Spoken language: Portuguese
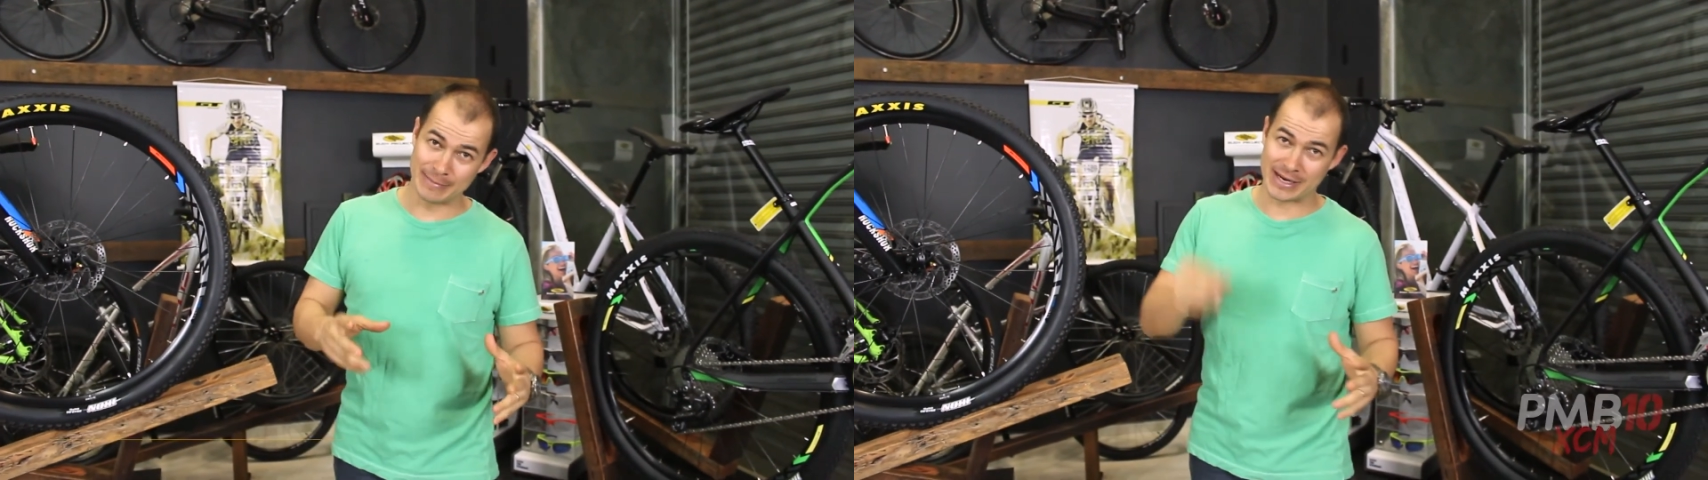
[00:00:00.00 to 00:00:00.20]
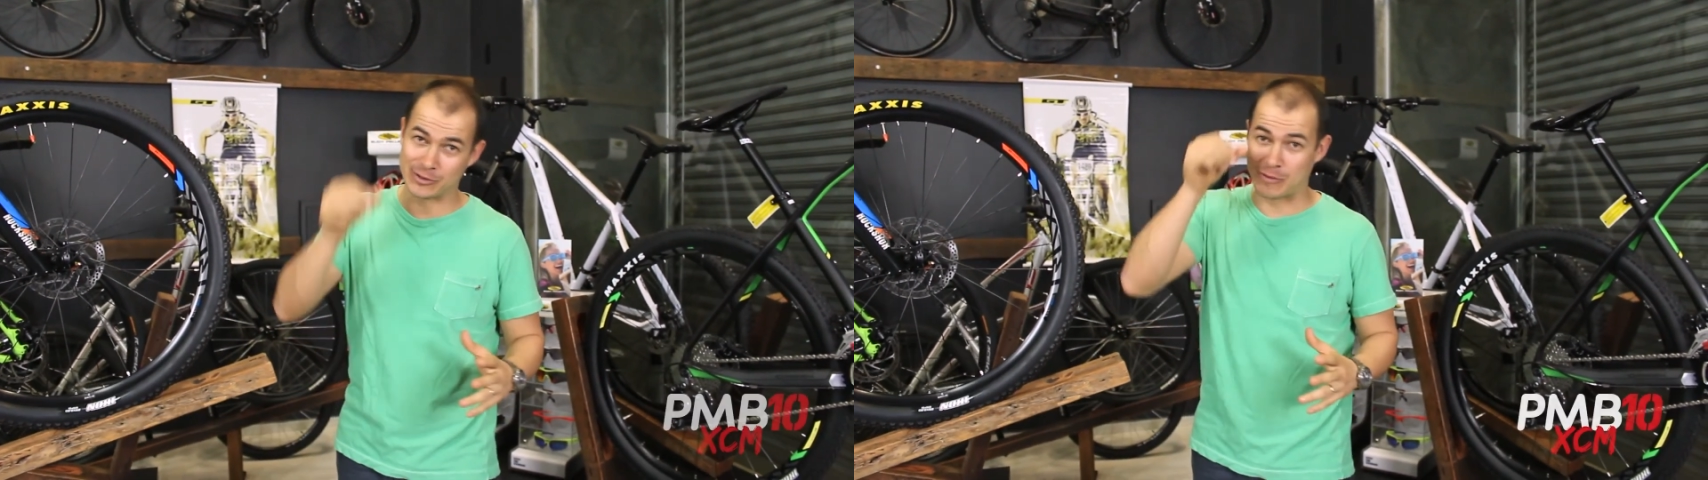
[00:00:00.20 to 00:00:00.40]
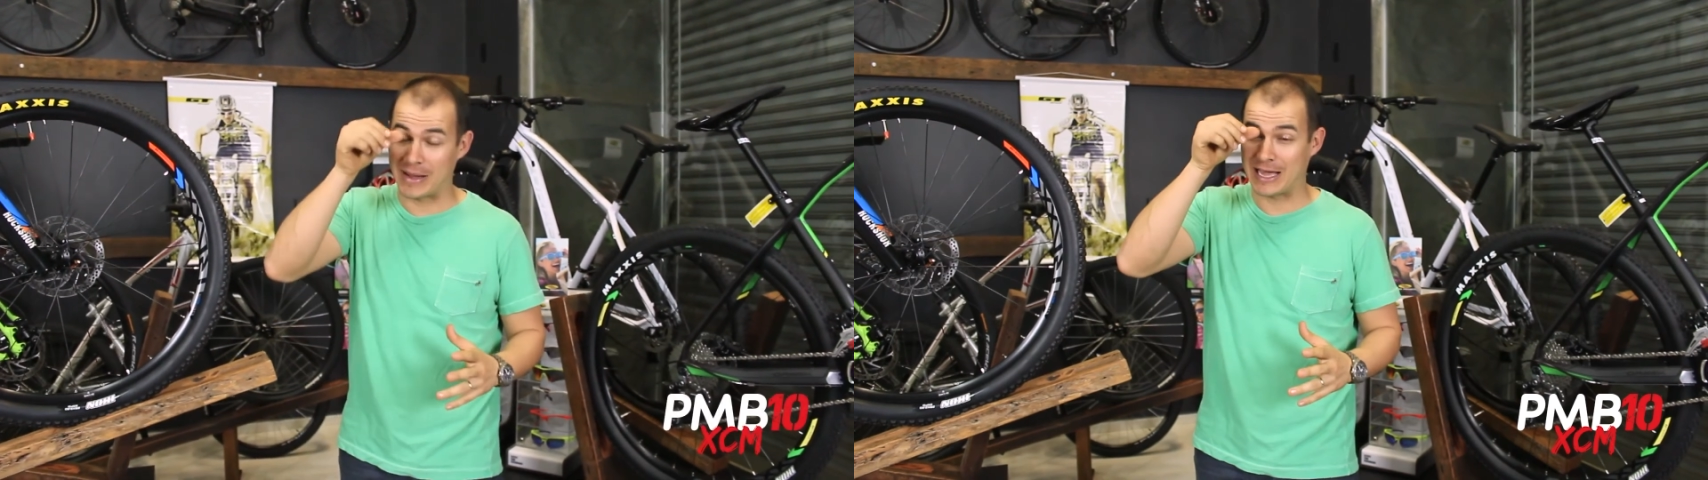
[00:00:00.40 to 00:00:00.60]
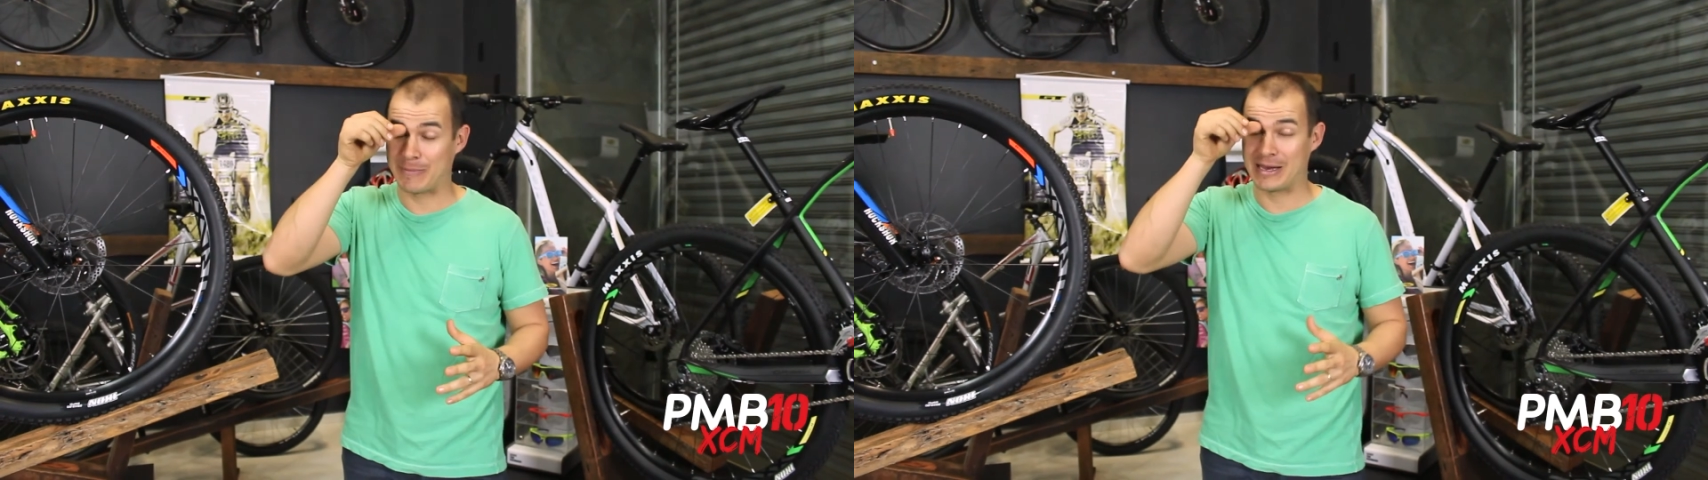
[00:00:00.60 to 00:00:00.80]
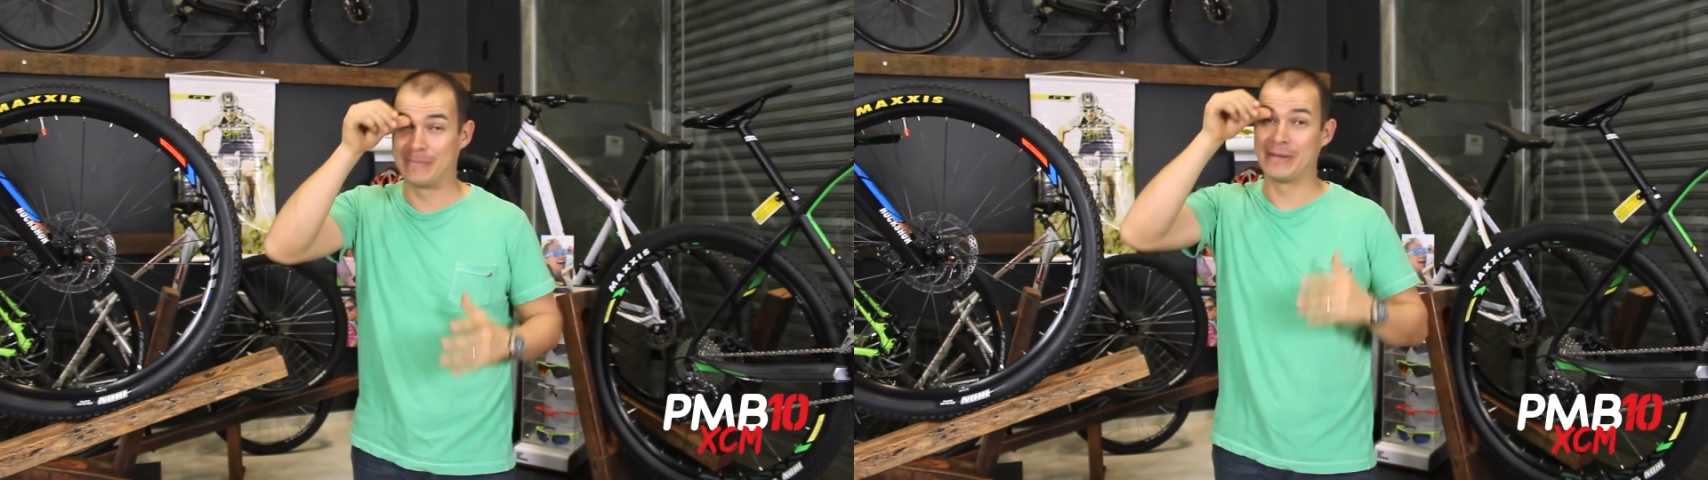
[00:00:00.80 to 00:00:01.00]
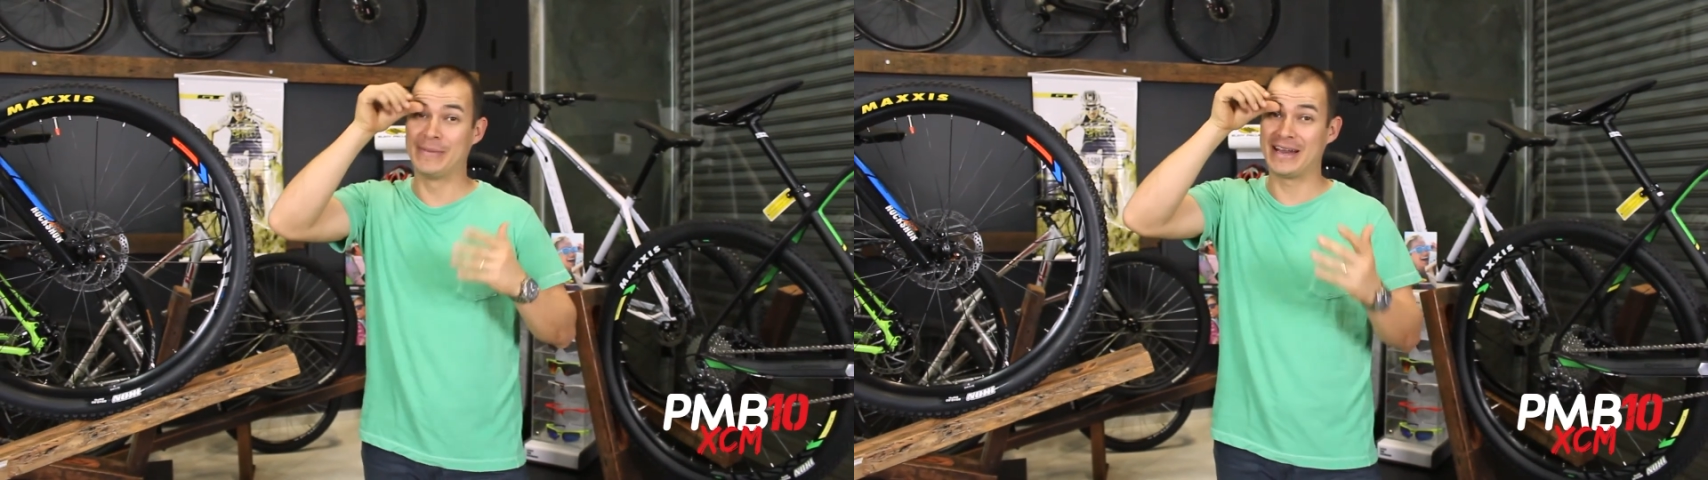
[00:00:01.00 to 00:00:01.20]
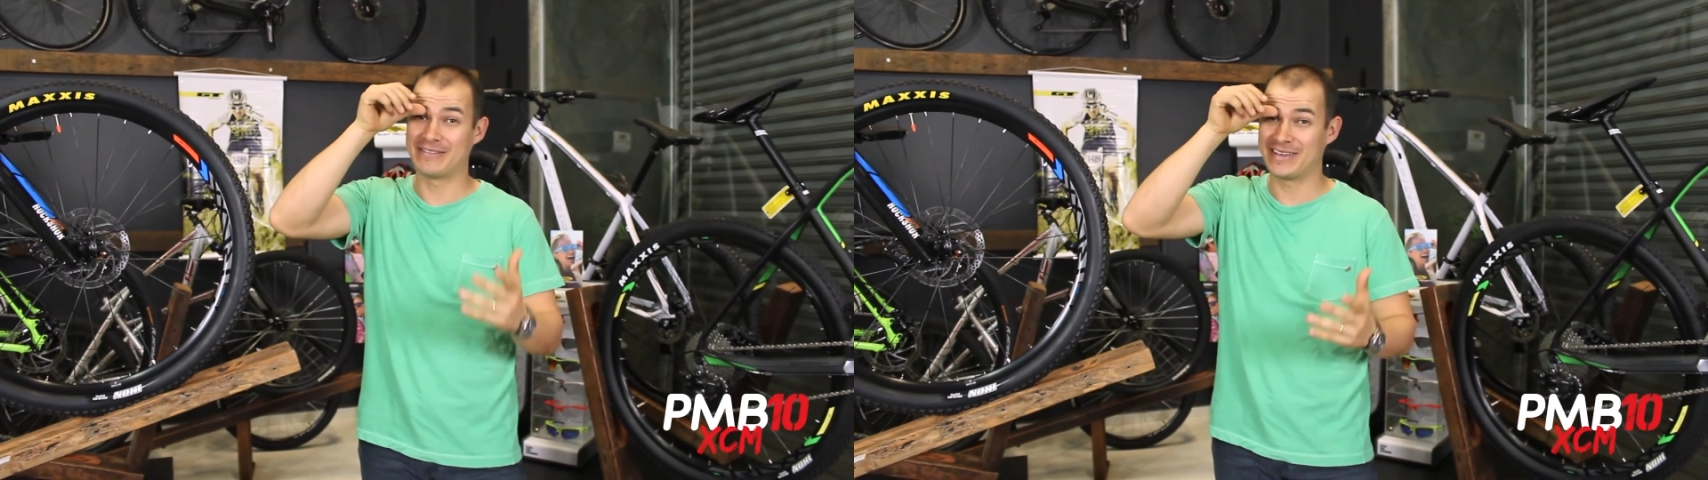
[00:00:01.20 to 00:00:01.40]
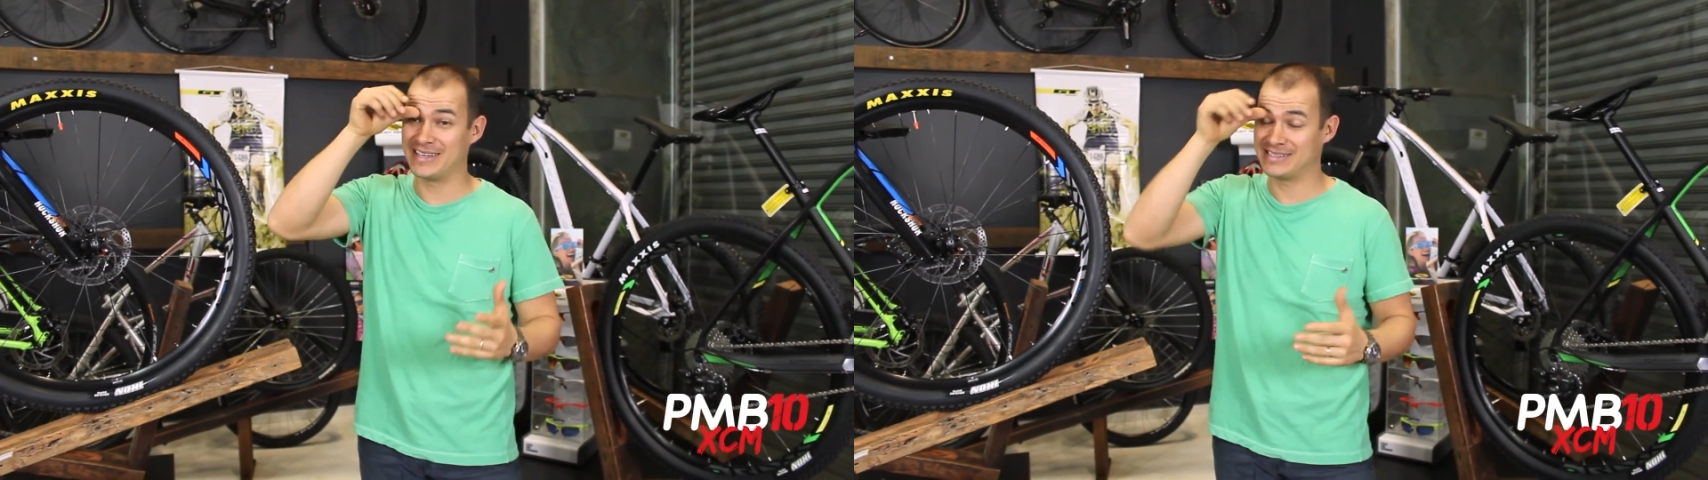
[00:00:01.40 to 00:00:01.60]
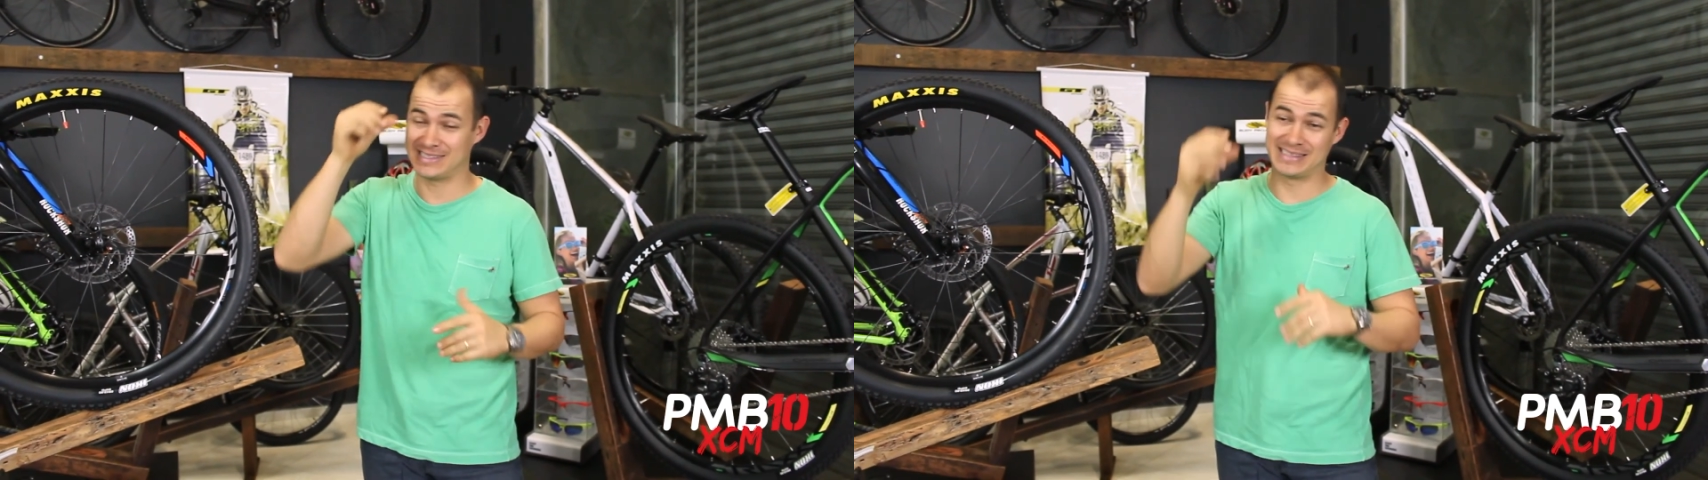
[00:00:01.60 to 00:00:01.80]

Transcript: Marathon Bike pela primeira vez